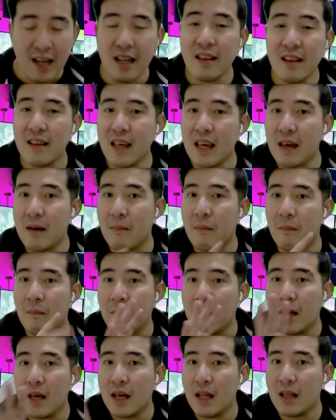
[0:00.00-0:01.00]
It's Kim.
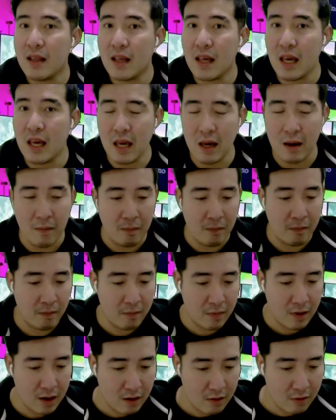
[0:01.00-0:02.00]
It's Kim.
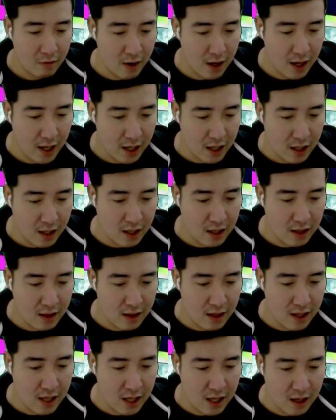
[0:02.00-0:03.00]
Right? It's
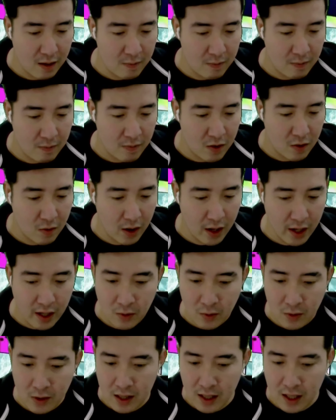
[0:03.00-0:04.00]
Kim. Yung high
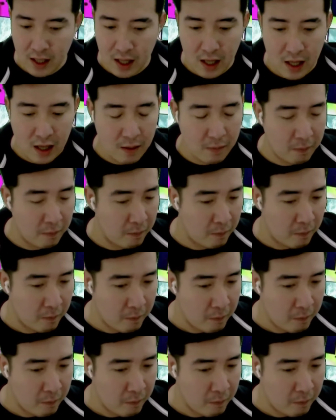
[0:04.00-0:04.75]
notes ni Kim.